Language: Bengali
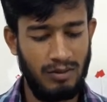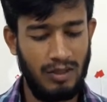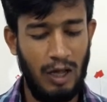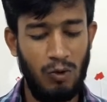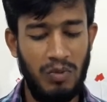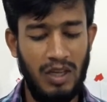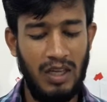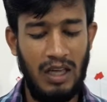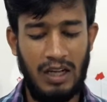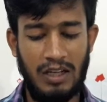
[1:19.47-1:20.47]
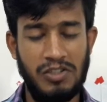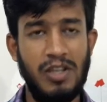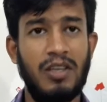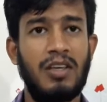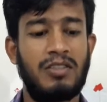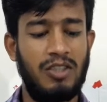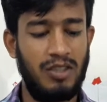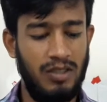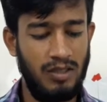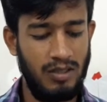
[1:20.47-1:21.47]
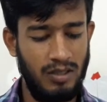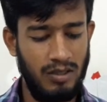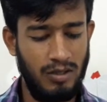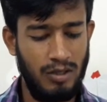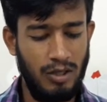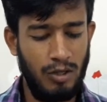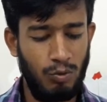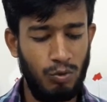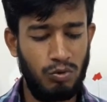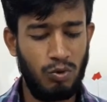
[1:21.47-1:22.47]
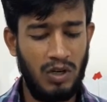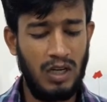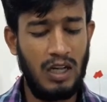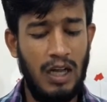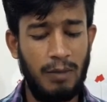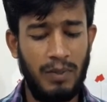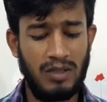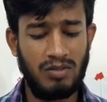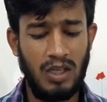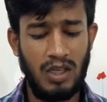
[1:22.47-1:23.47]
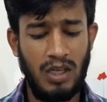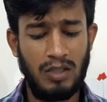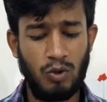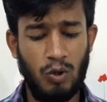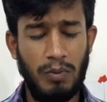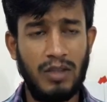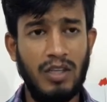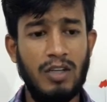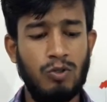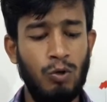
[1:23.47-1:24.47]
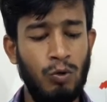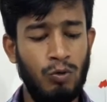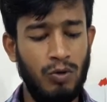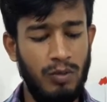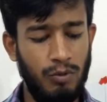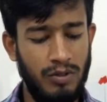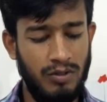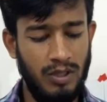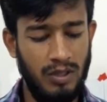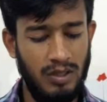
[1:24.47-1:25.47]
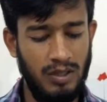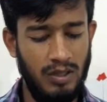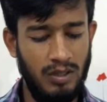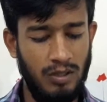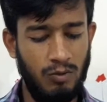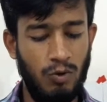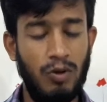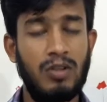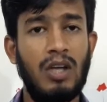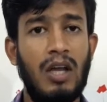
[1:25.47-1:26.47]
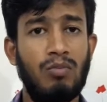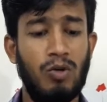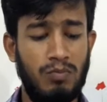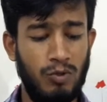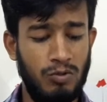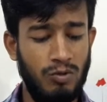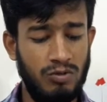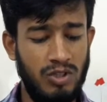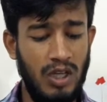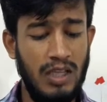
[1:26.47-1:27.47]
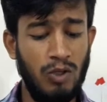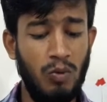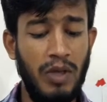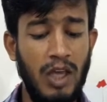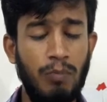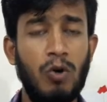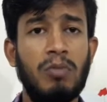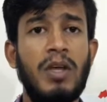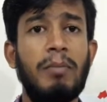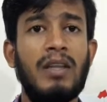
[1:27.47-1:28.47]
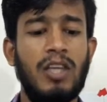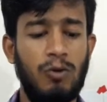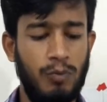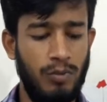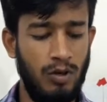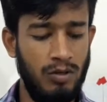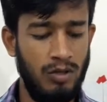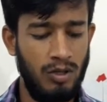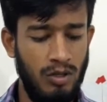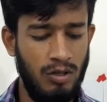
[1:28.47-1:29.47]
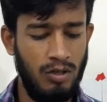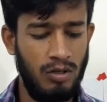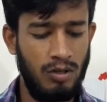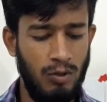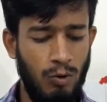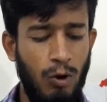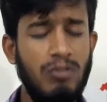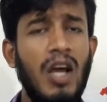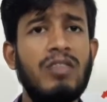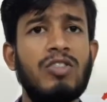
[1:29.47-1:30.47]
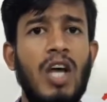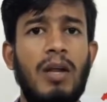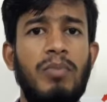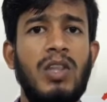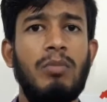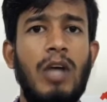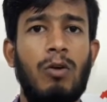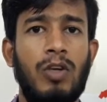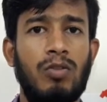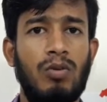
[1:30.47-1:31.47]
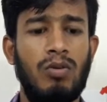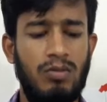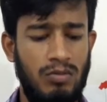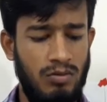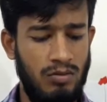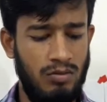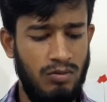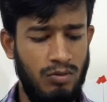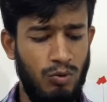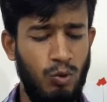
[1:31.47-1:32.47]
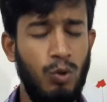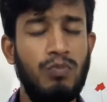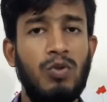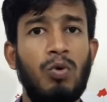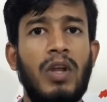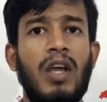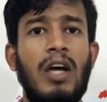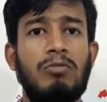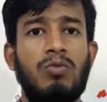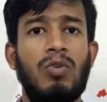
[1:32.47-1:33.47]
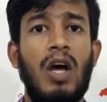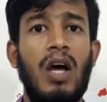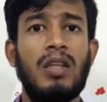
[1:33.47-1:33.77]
কালো মেঘে আকাশ ঢেকে গেছে উত্তরের খালপাড় থেকে জড়ো বাতাস হু করে পড়ছে কোলের ডাল মটমট করছে যেন ভেঙে পড়বে মাথার উপর হঠাৎ সারা পৃথিবী আলোকিত খুব দূরে কাটত না